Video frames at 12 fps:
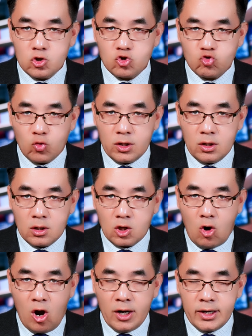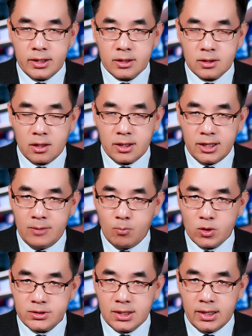chuẩn để có lên nâng tầng để ít
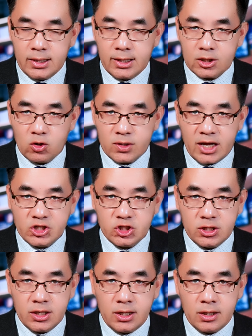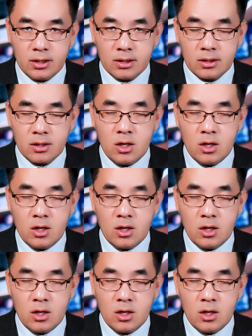bột sẽ lên nâng tàu tài chính năng